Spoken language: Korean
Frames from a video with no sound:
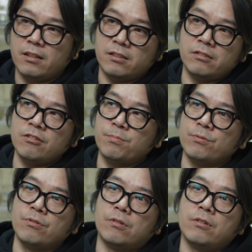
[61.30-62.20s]
그거
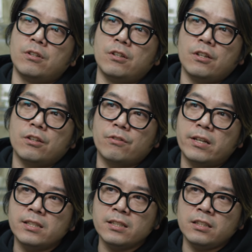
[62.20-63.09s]
보고
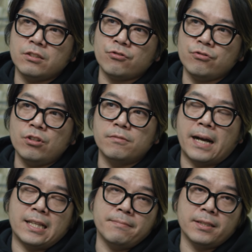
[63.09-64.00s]
굉장히 충격을
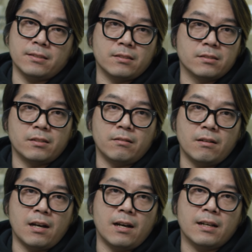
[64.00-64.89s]
많이 받았었어요.
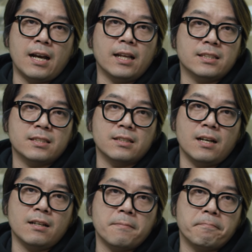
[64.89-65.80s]
아,
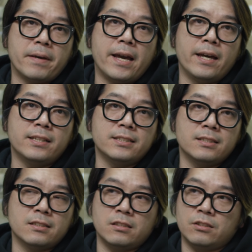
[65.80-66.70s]
까치가
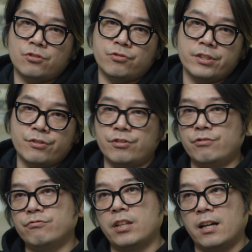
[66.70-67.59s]
배를 죽일 수
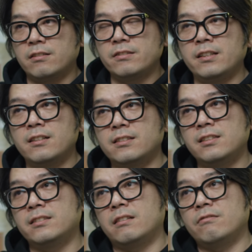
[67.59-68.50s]
있구나. 그런 생각이
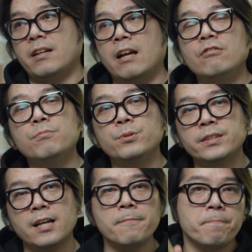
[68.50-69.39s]
들더라고요. 알고
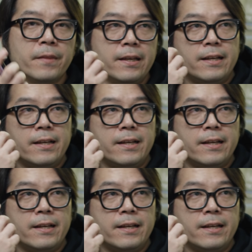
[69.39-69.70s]
보니까